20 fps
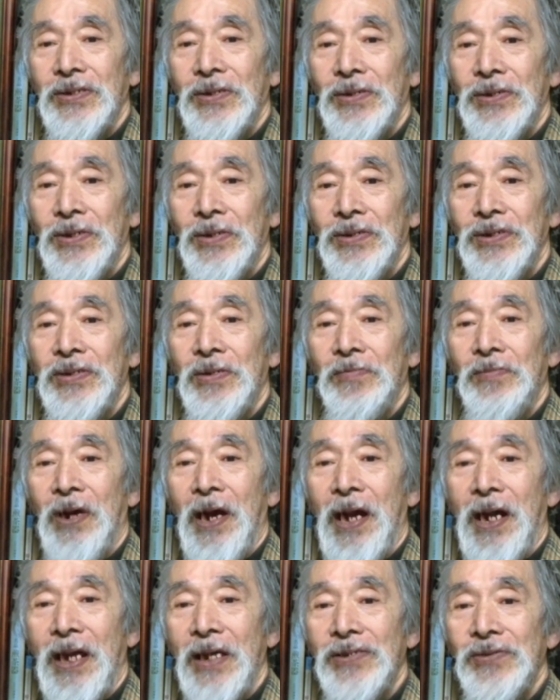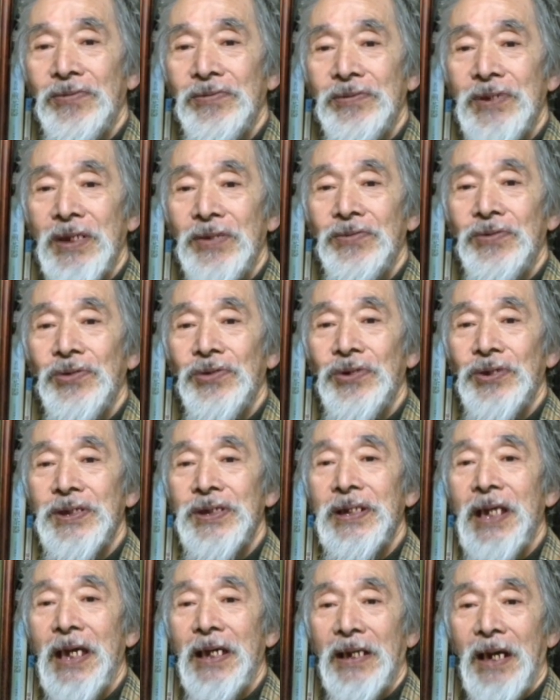と頼朝が争うということ
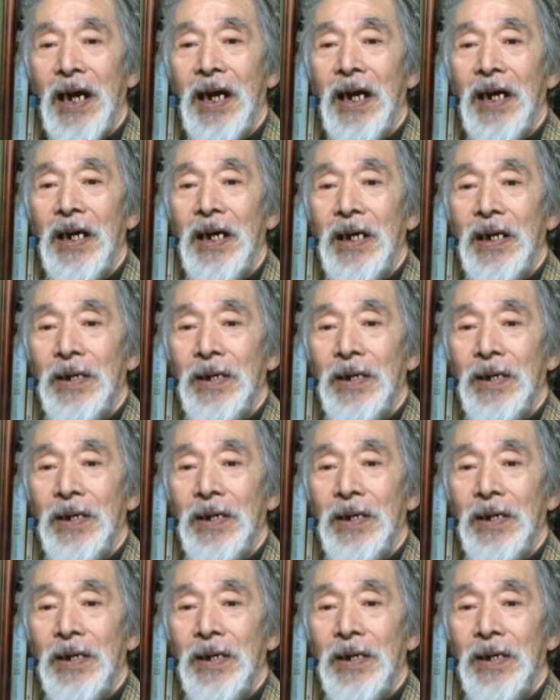自体が